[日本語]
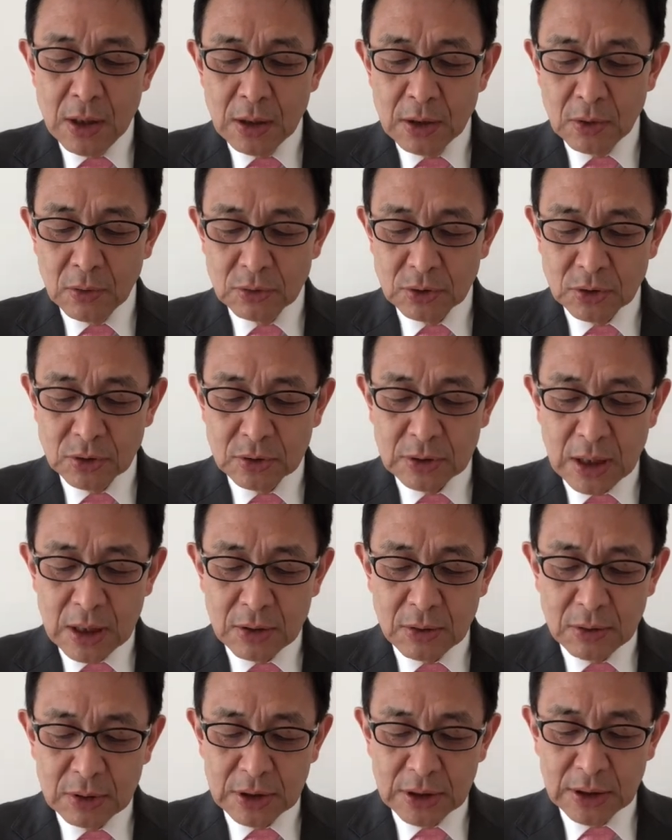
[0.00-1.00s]
う。4週
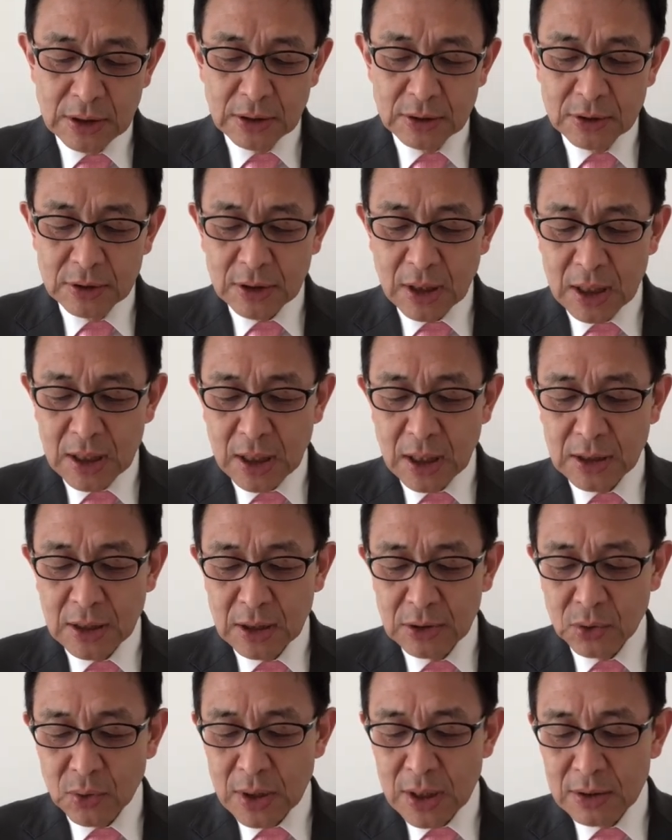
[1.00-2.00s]
間後に疲れがな
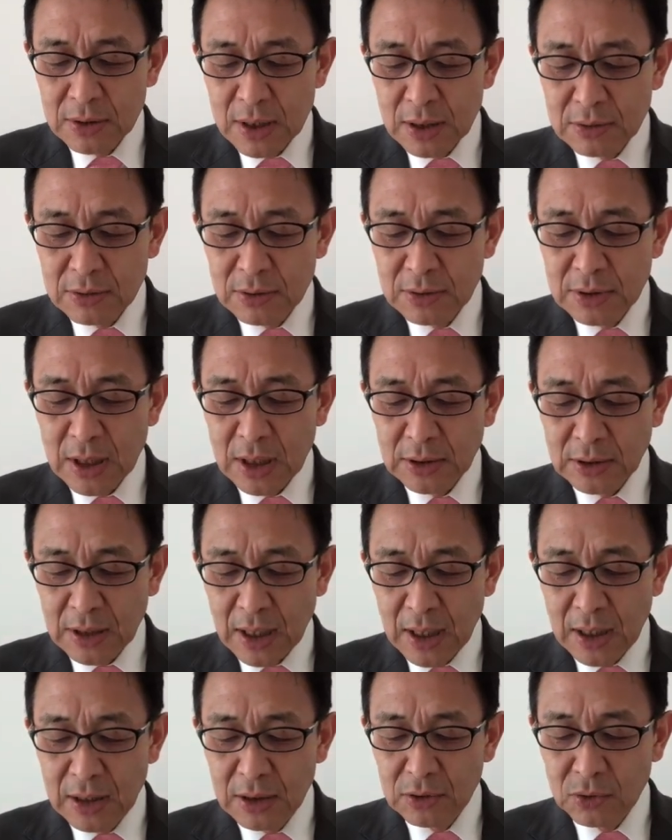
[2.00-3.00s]
んとなく楽になっ
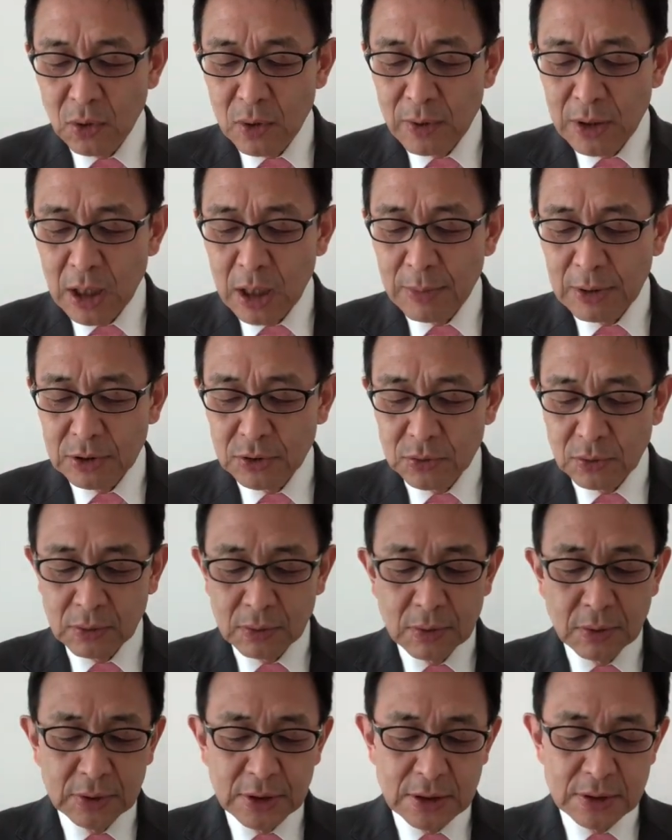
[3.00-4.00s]
たと言われれば続
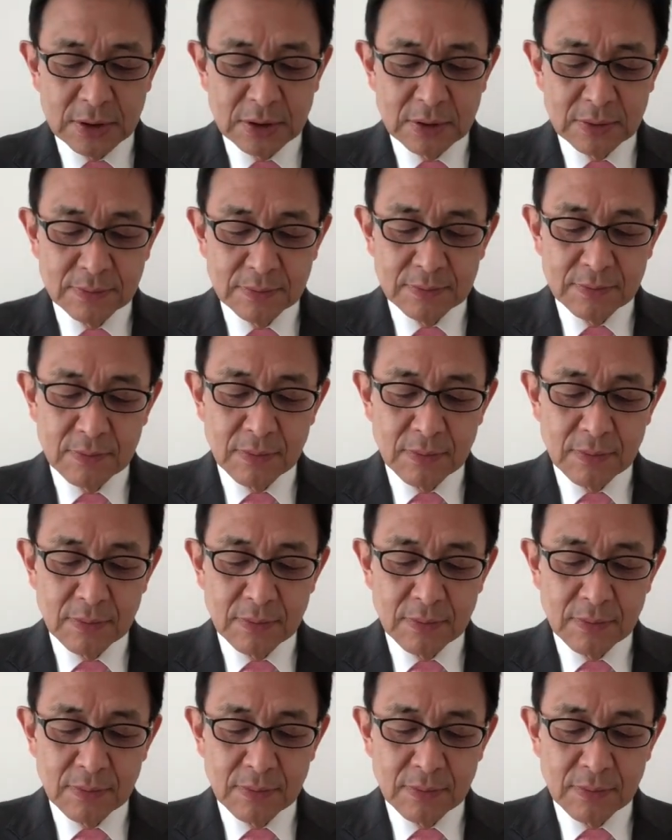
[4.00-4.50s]
行です。